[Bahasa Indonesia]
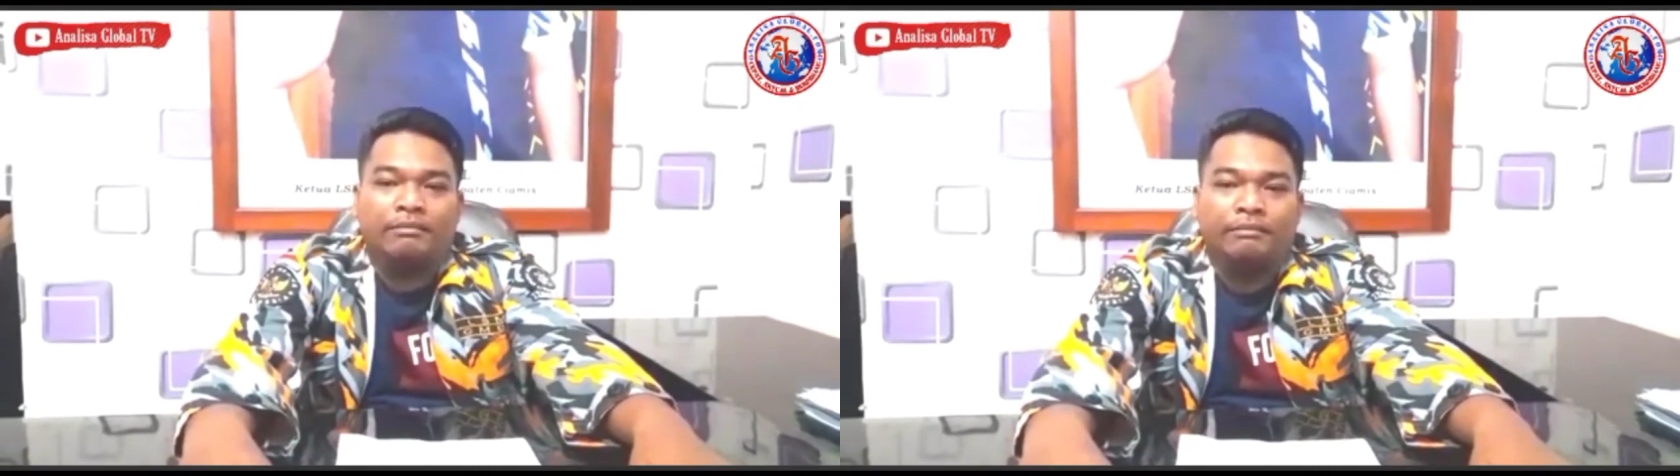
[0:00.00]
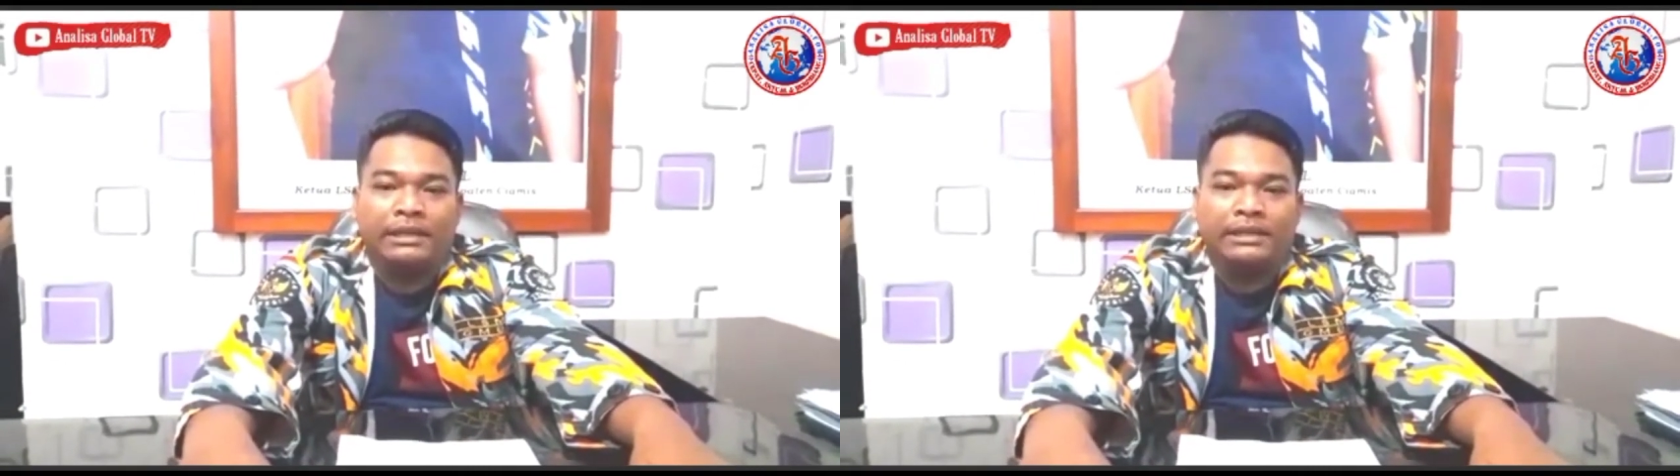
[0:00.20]

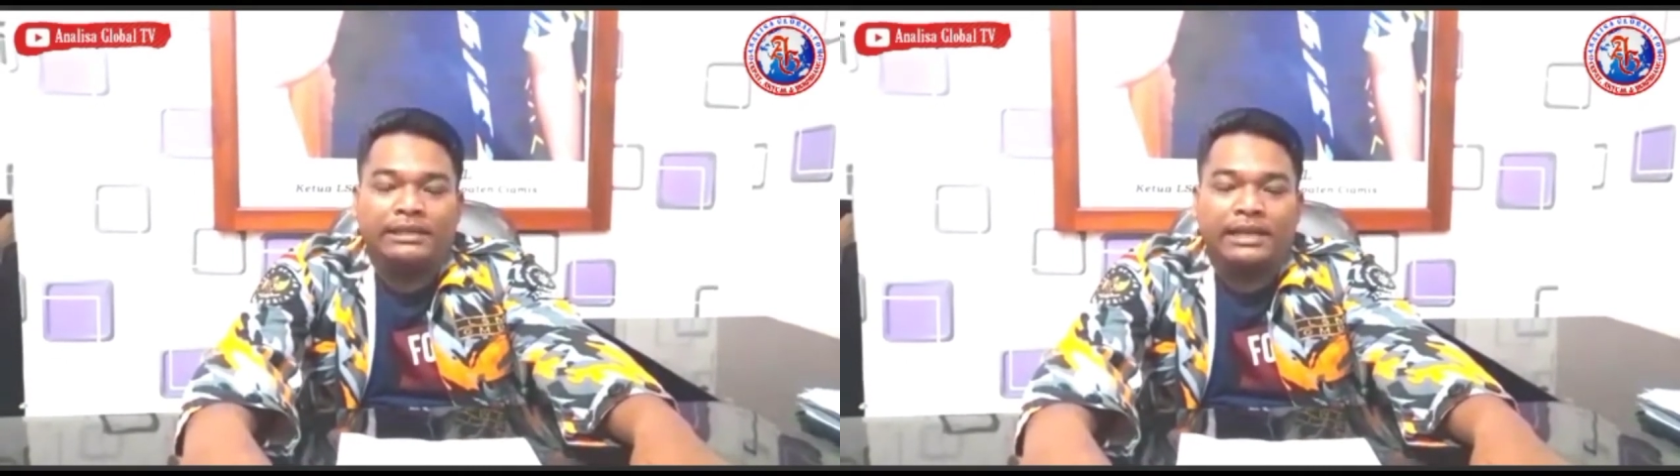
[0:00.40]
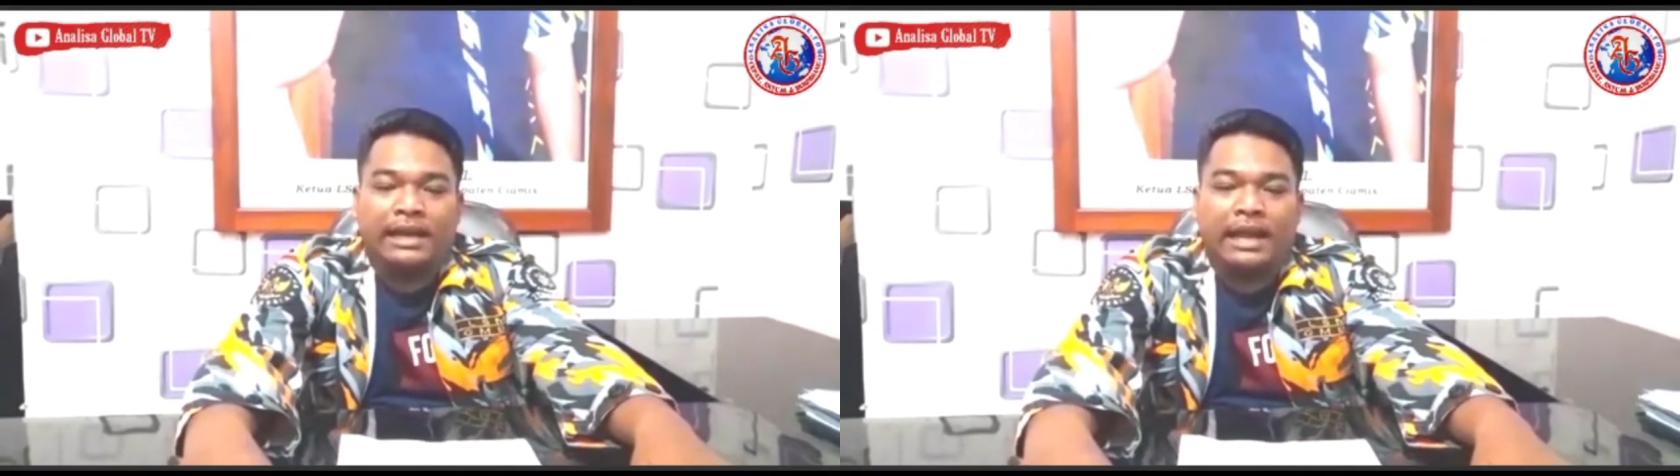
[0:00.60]

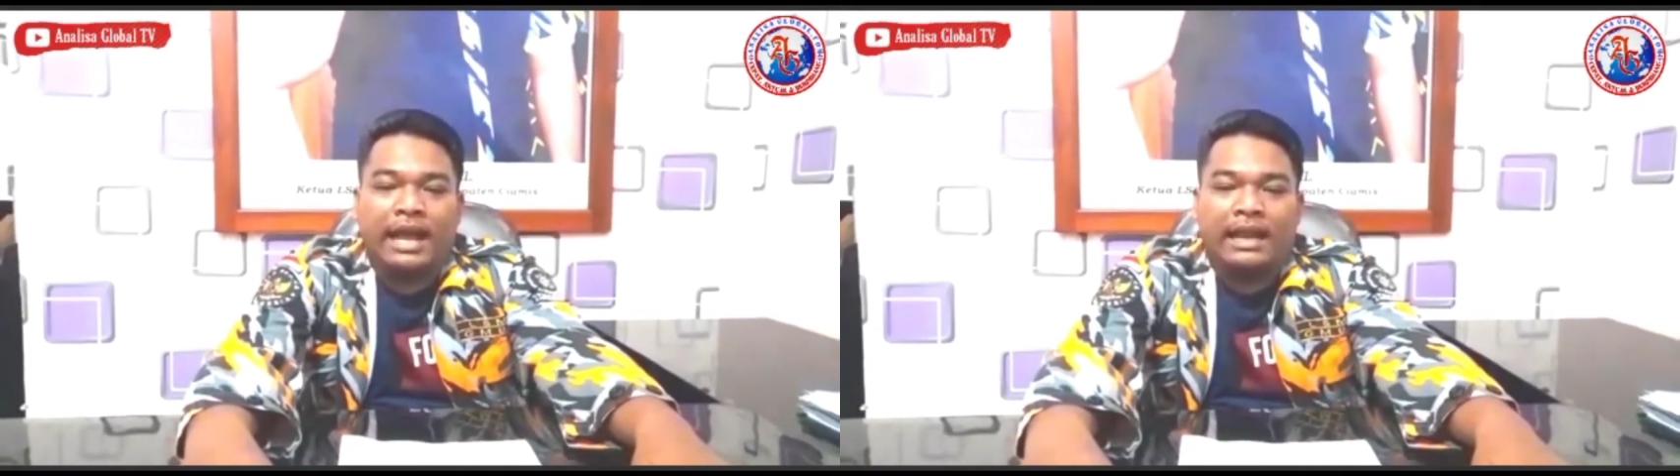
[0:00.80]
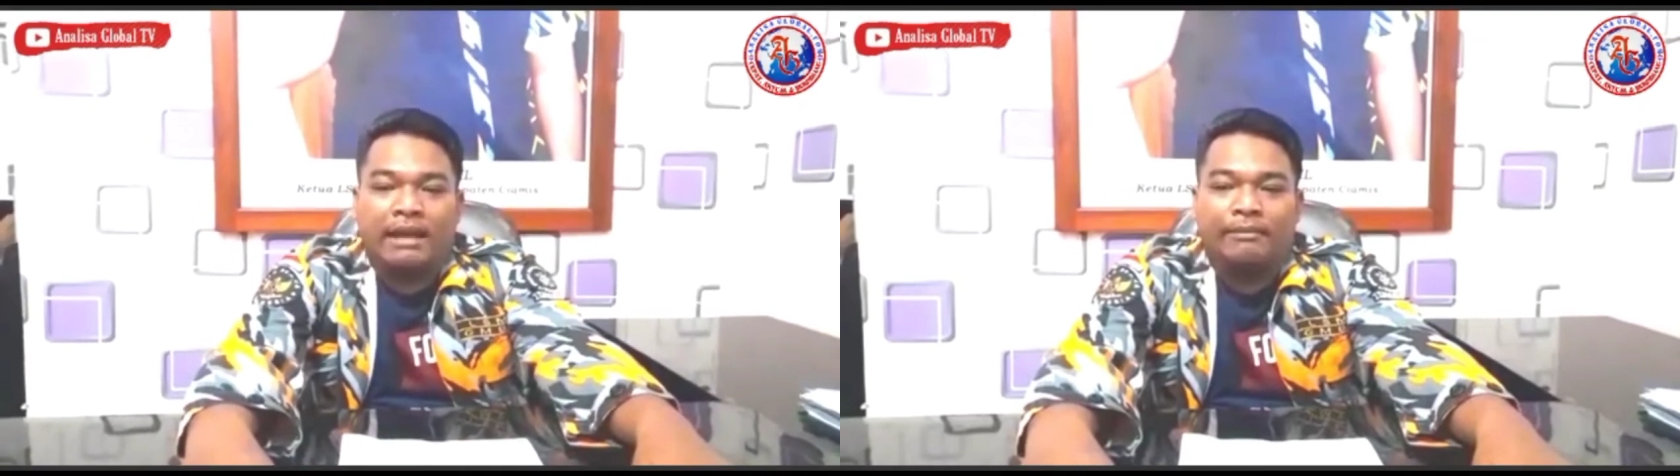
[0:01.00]
bencana
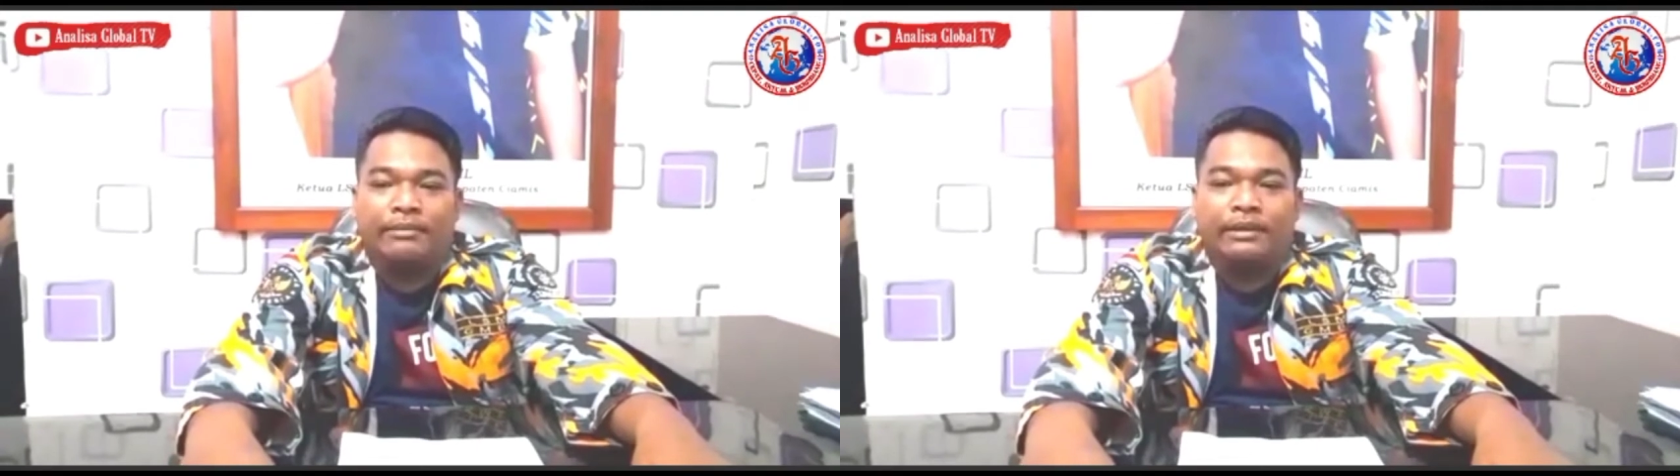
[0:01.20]
alam